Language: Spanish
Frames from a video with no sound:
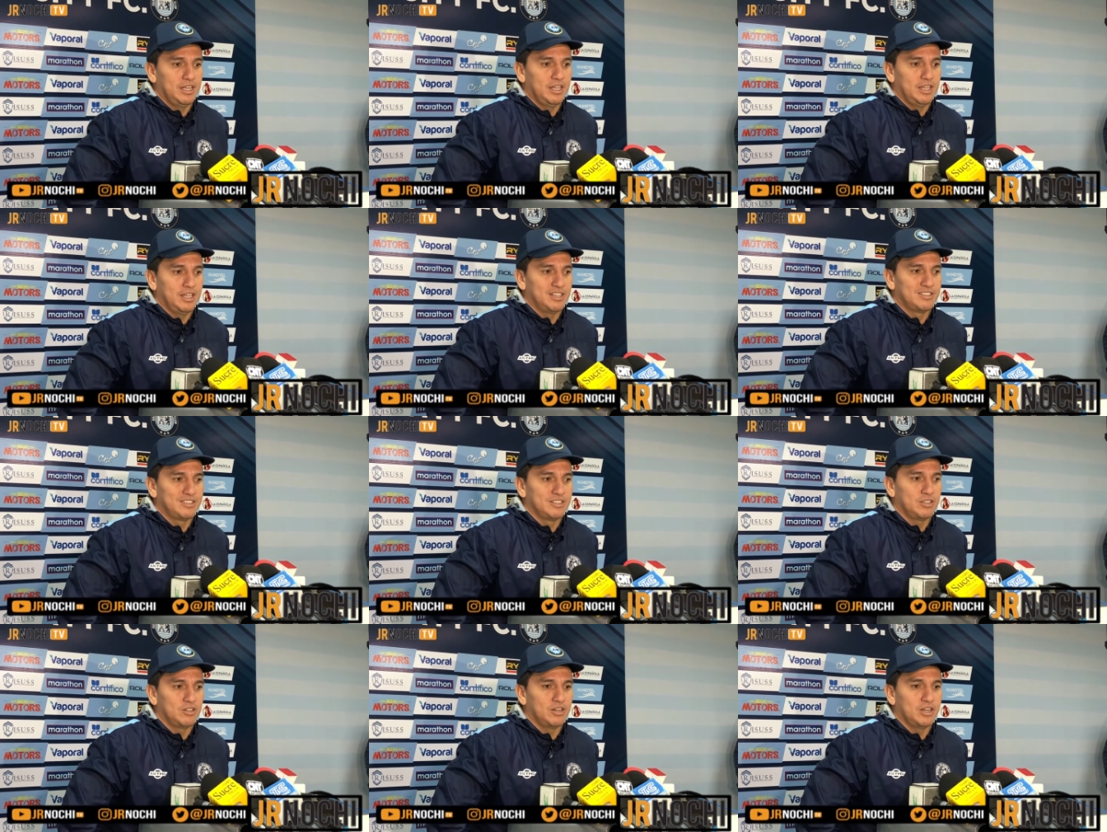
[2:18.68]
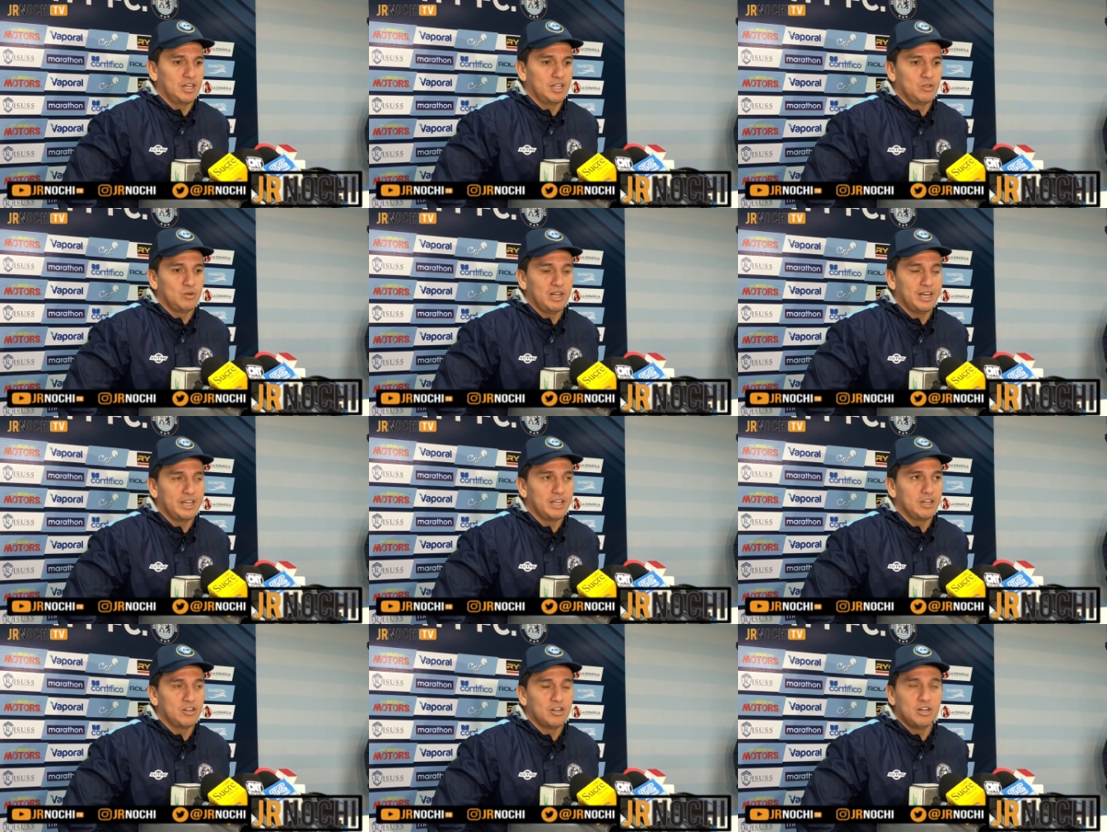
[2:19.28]
decidieron
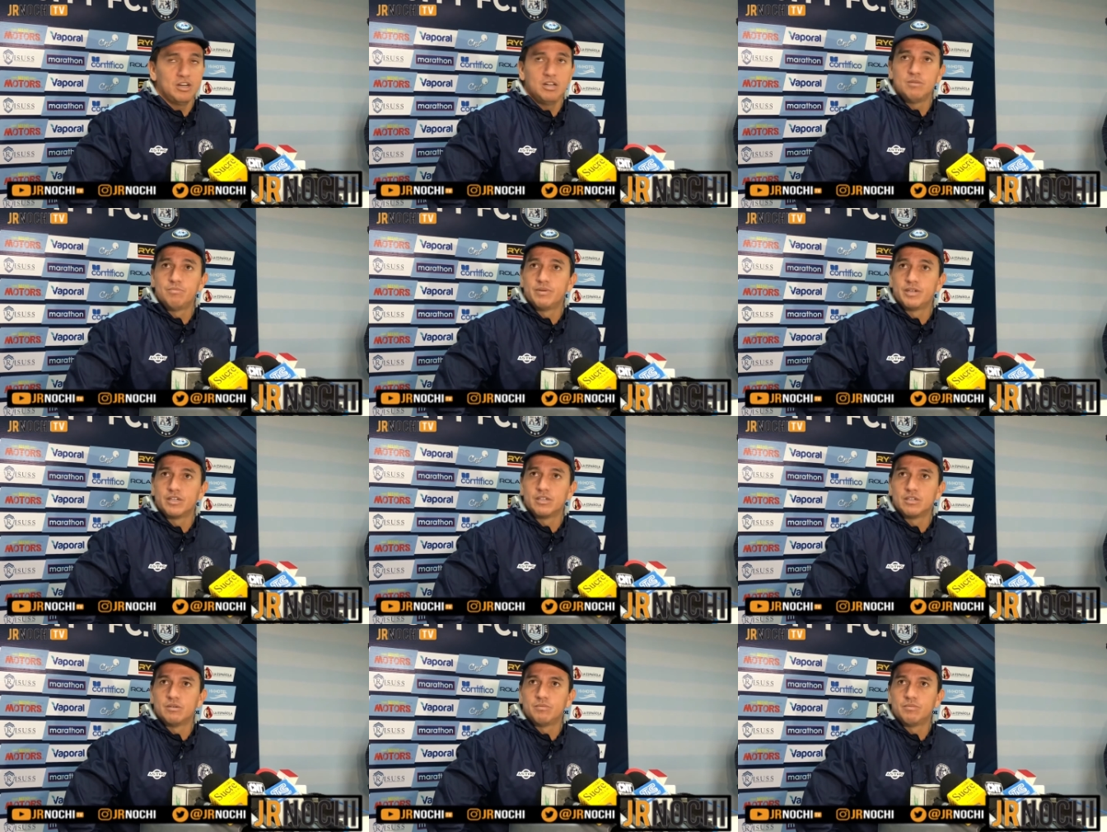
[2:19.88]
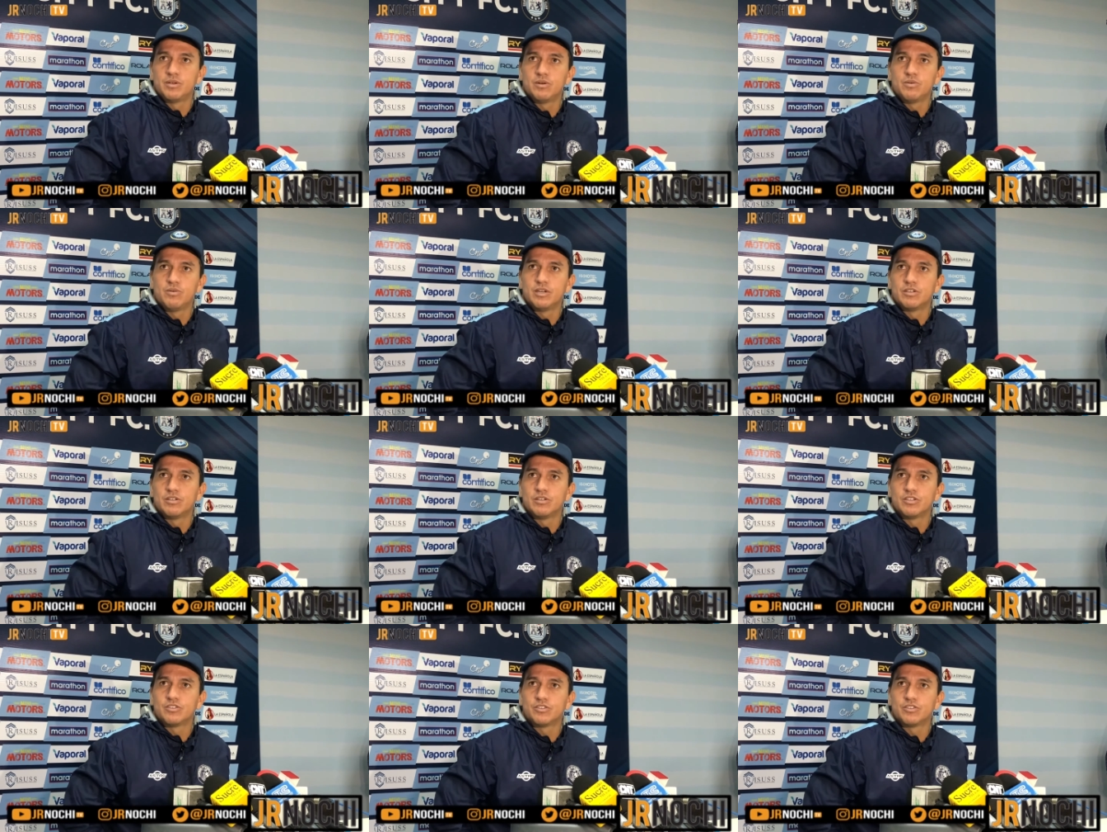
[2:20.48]
anular el gol, pero, pero bueno,